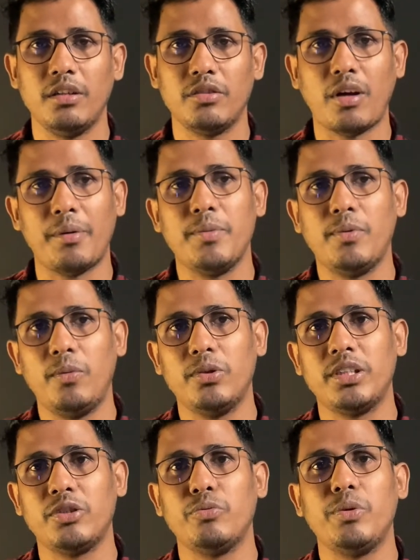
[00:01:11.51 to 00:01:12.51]
তো আমি বলবো
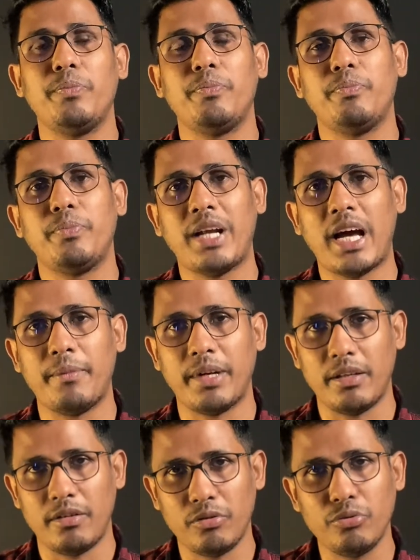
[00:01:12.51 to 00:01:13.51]
যে তুমি প্রায়
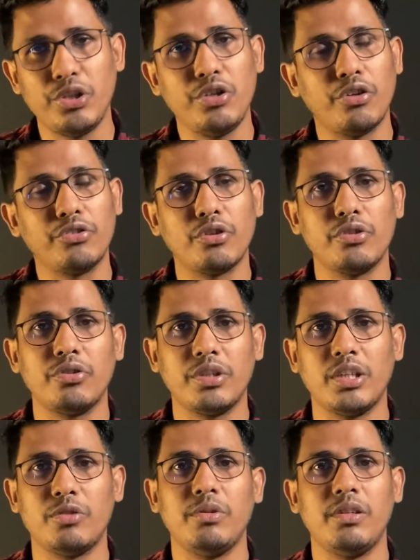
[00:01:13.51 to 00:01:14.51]
মানে দুদিন অন্তর অন্তর
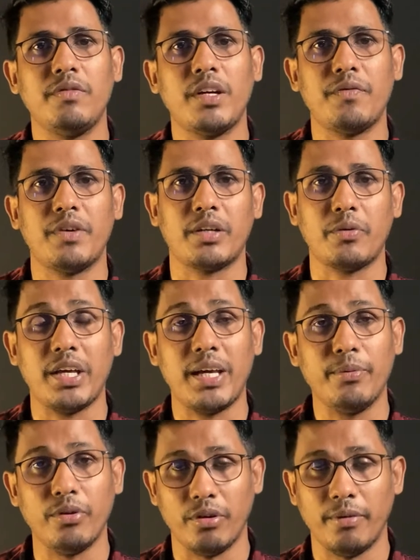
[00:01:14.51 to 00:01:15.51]
গিয়ে তুমি ইনভাইট পাঠাও
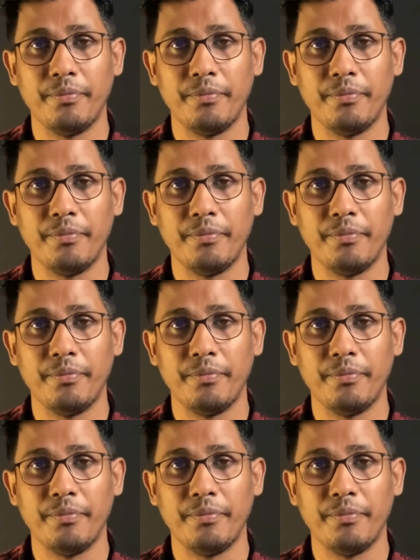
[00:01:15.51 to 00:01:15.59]
এবং